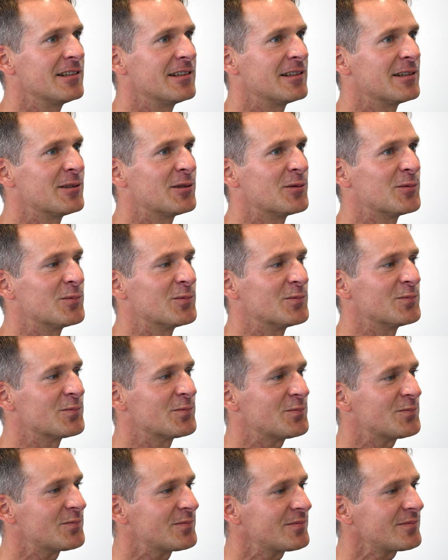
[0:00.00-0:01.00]
Ähm,
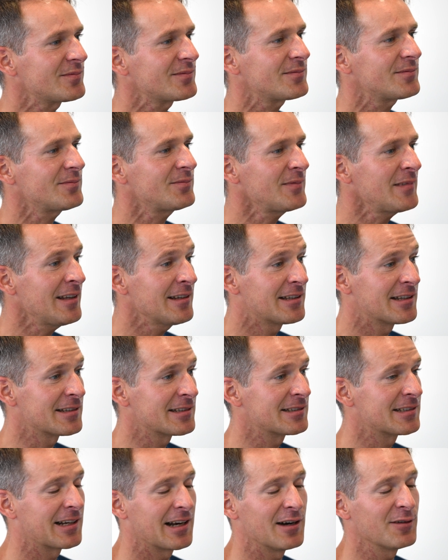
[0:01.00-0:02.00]
das
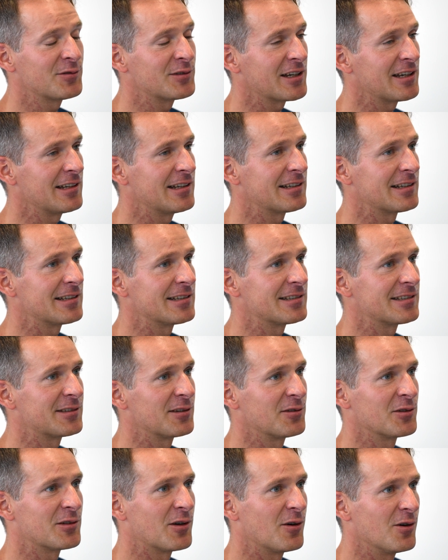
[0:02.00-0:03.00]
Krafttraining ist,
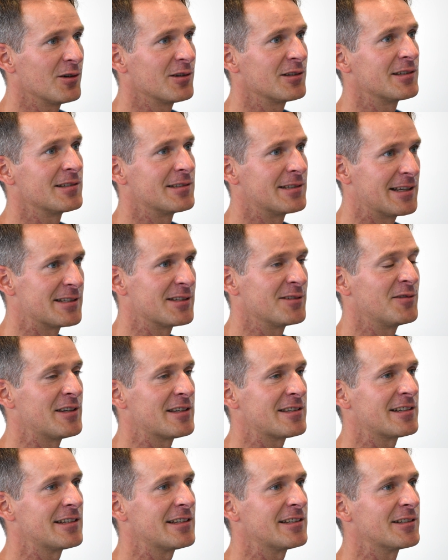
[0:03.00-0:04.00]
gehört auch sehr, sehr
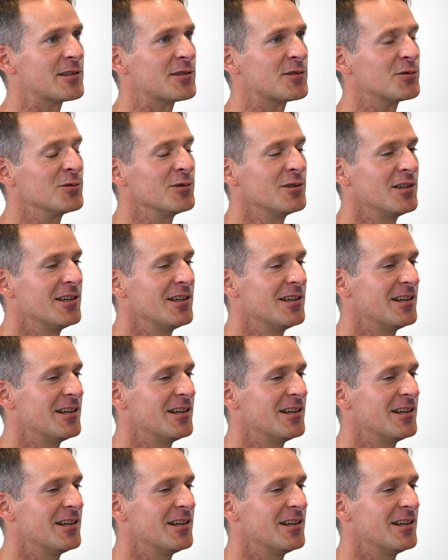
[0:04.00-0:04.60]
wesentlich dazu.